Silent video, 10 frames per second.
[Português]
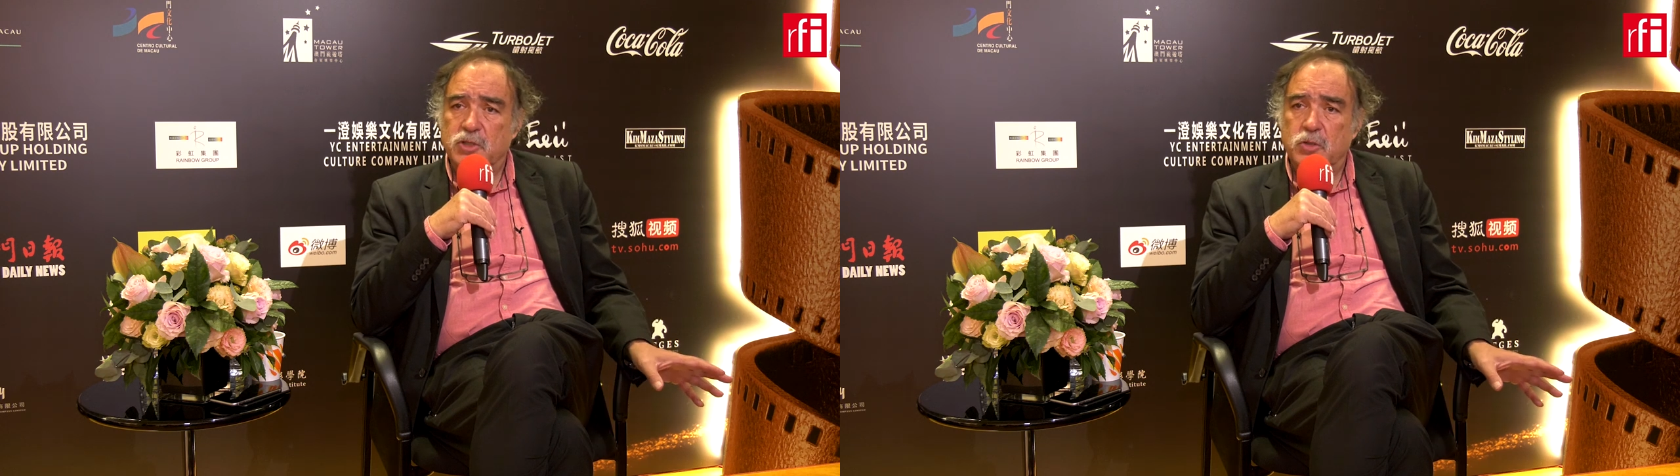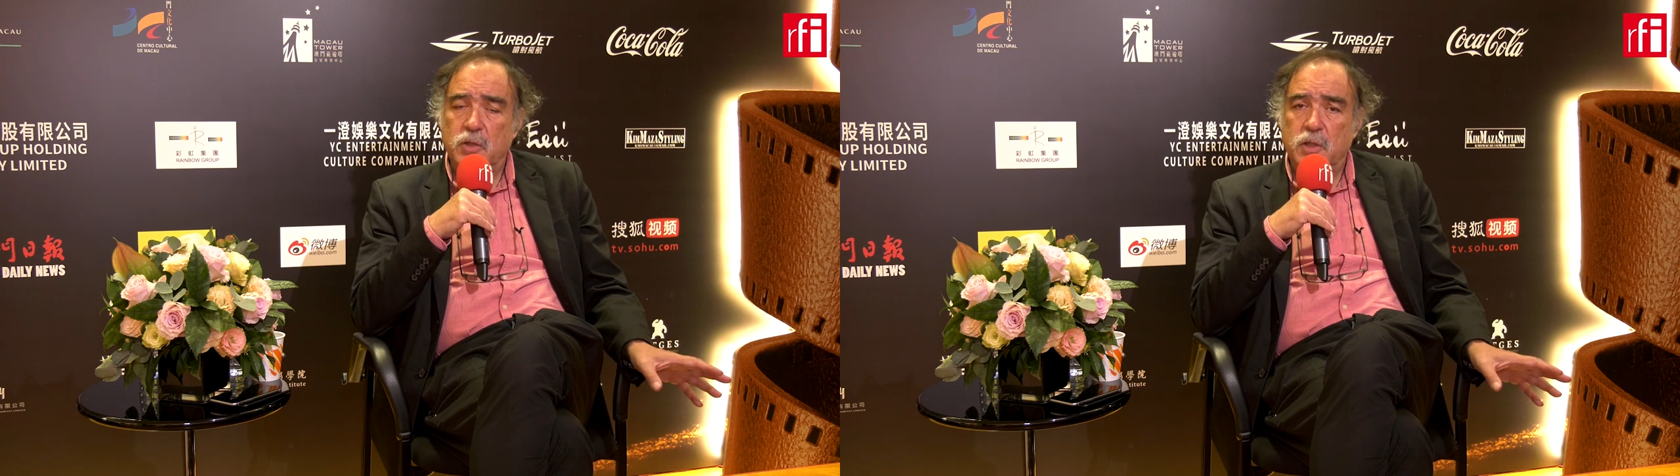
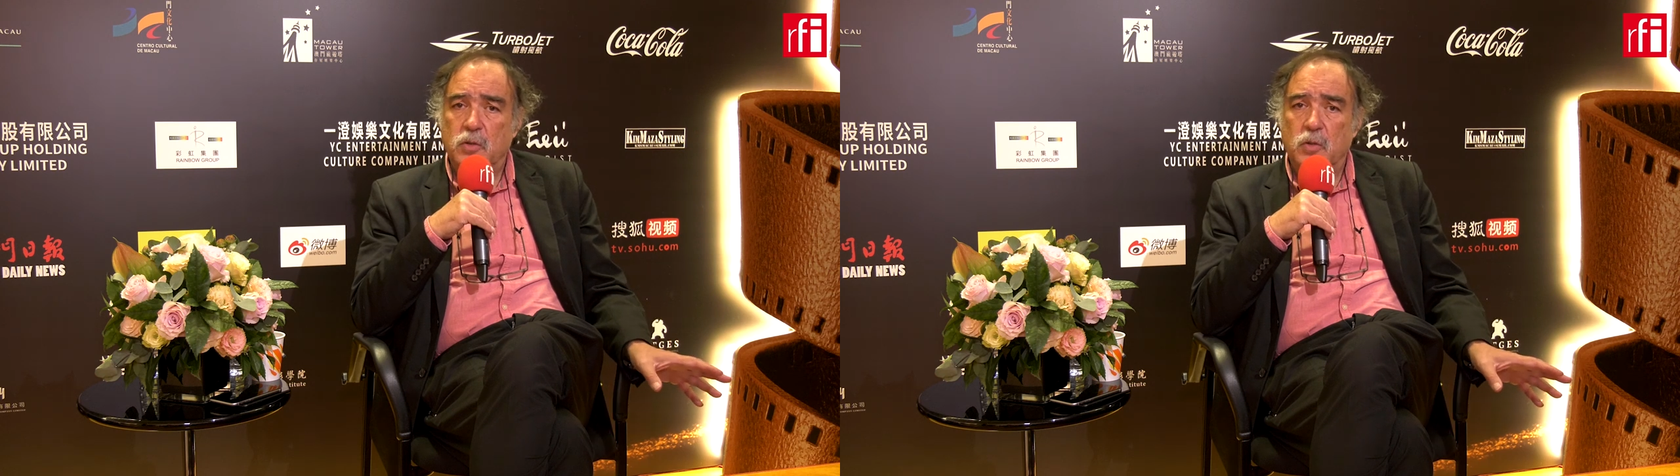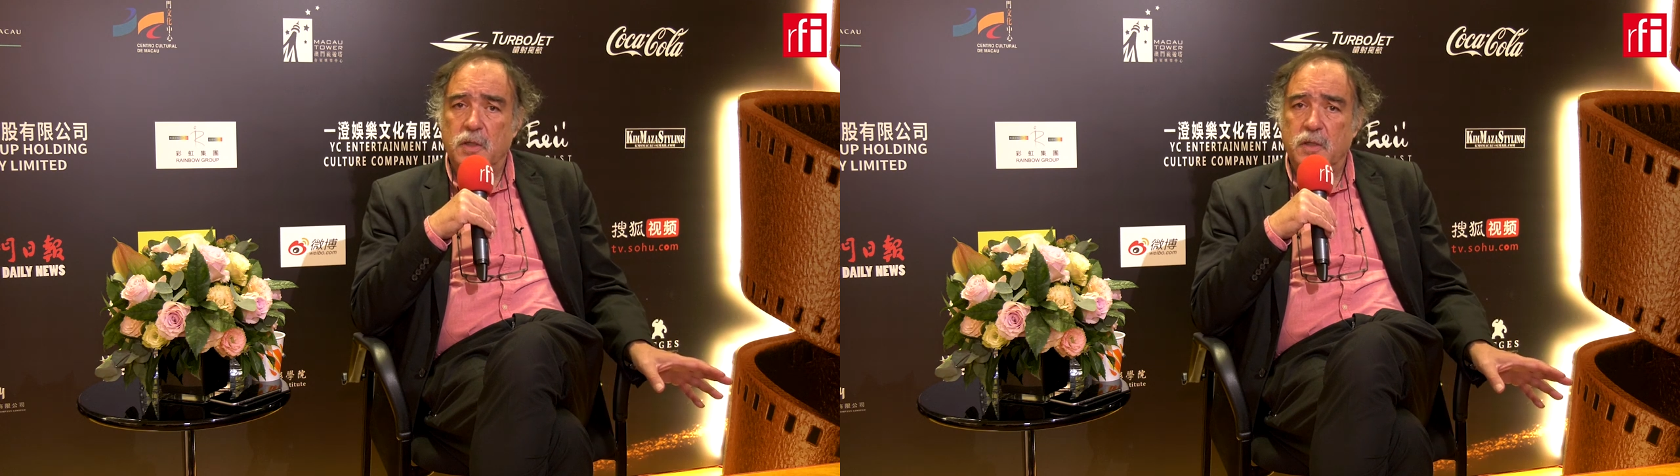
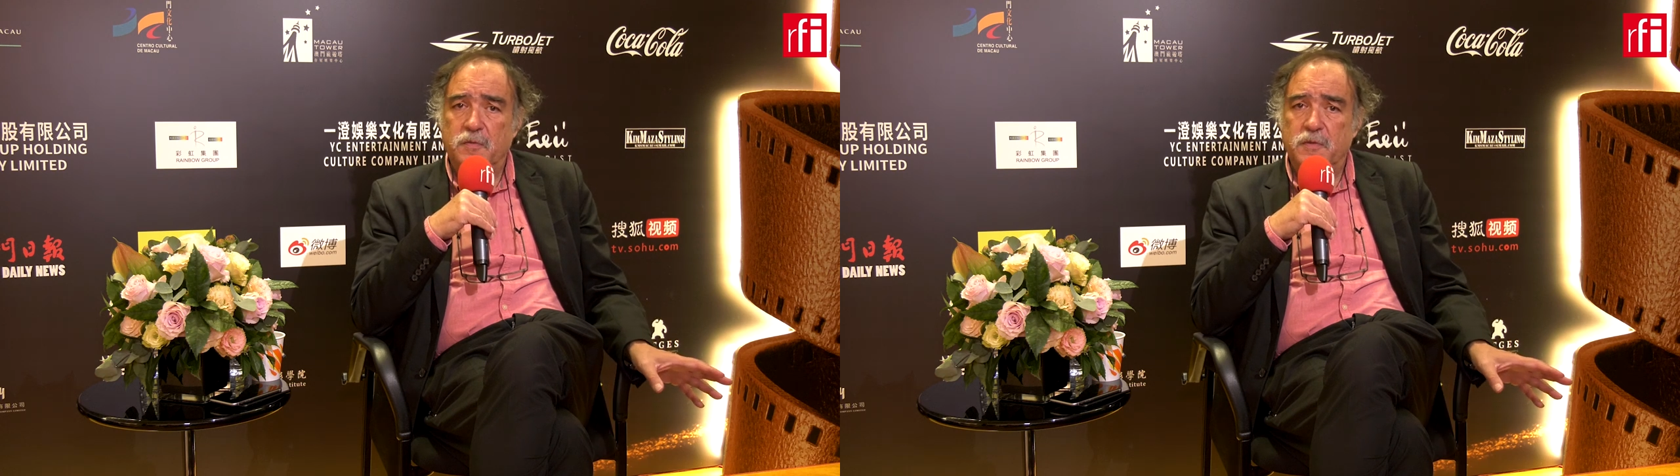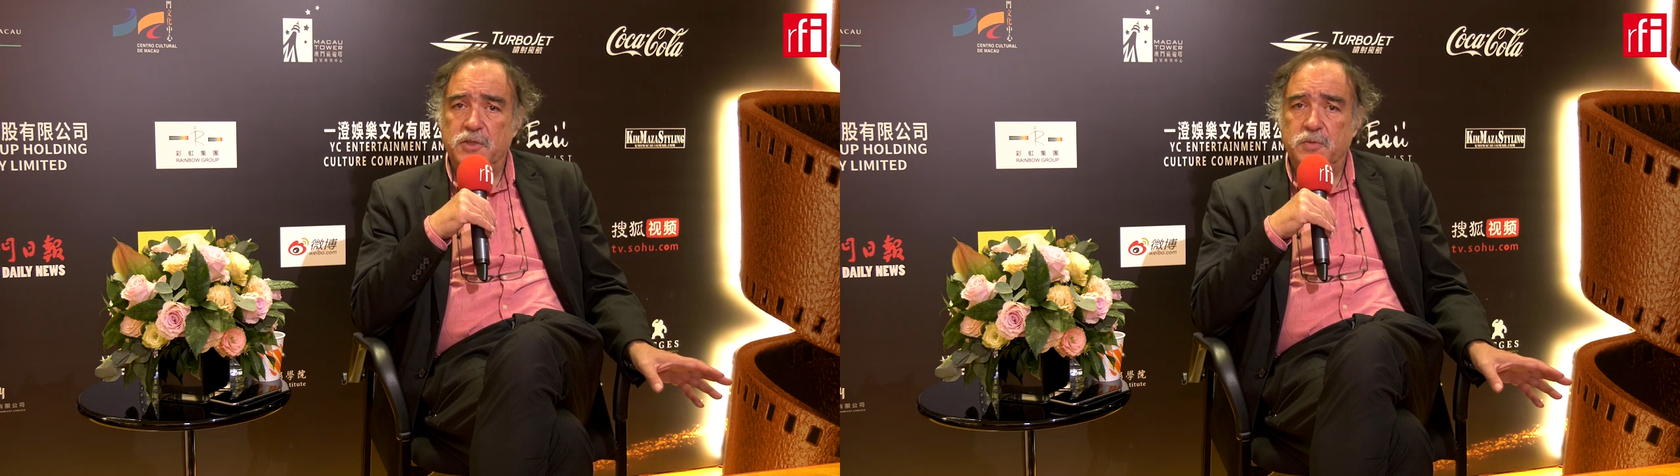historiador, e
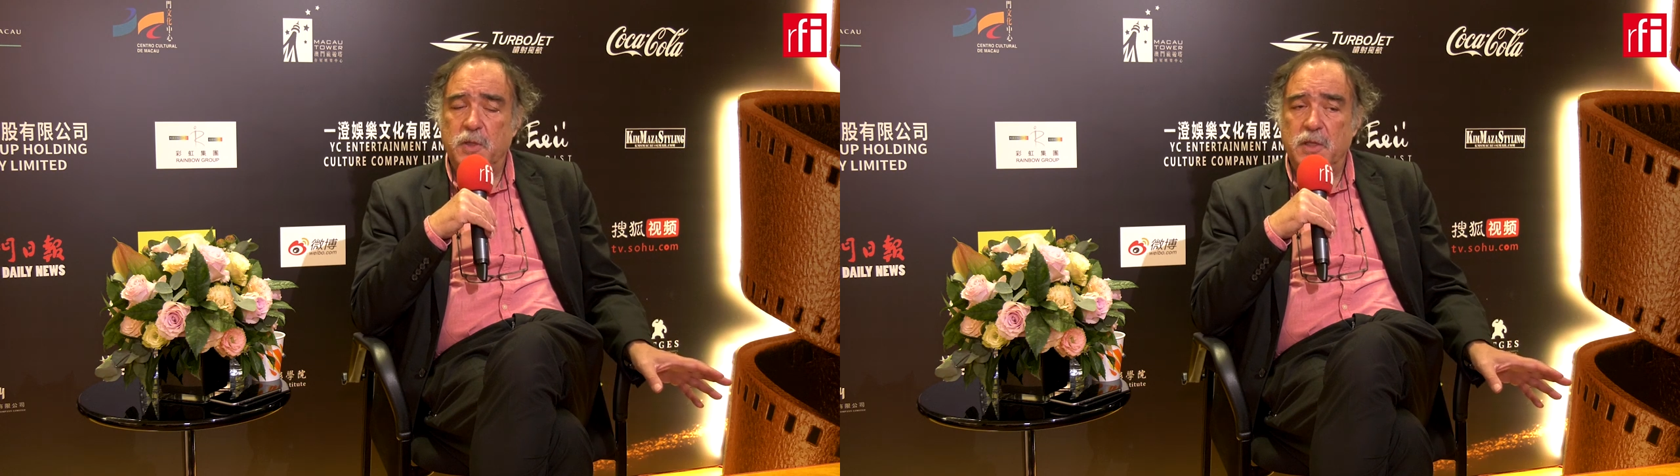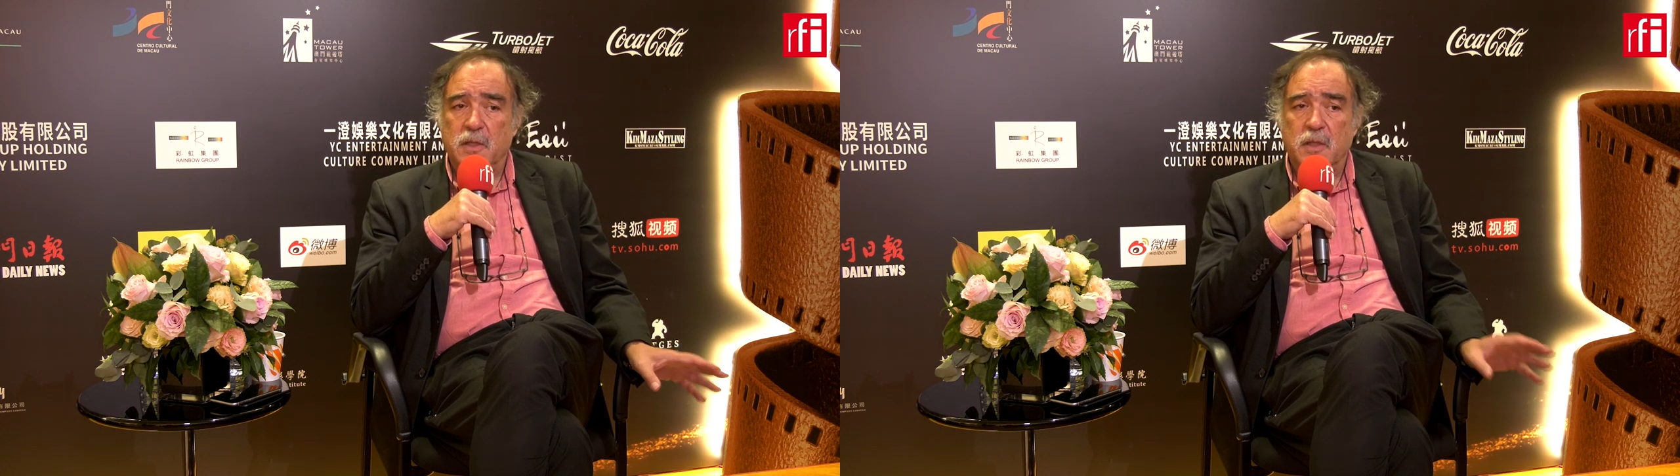
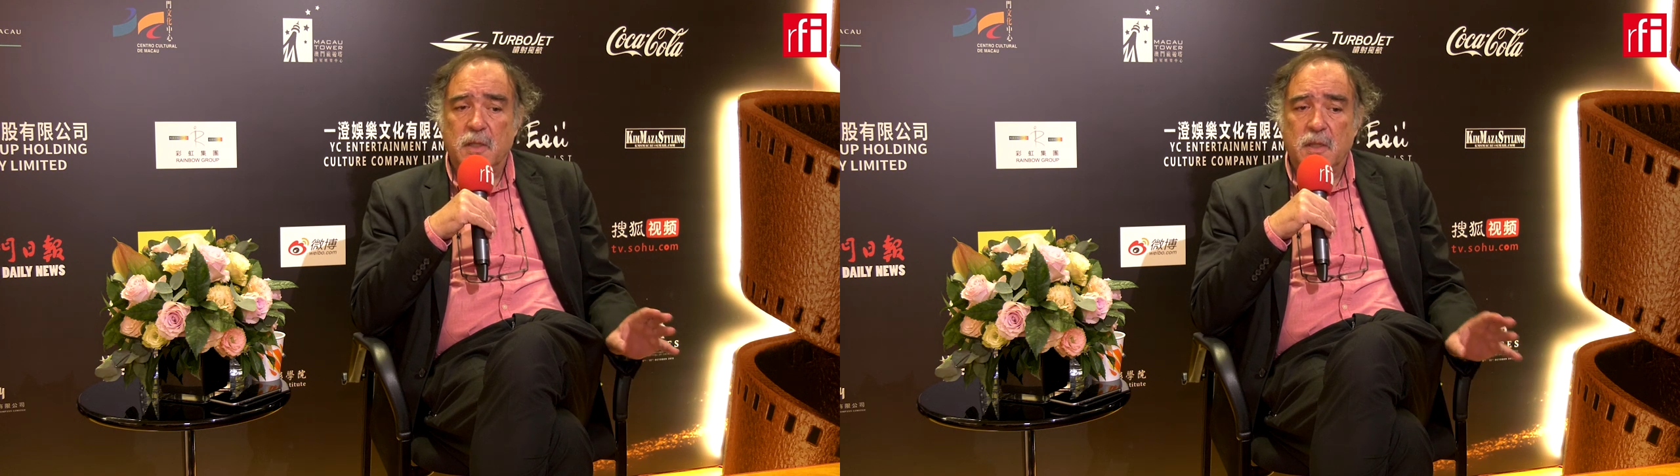felizmente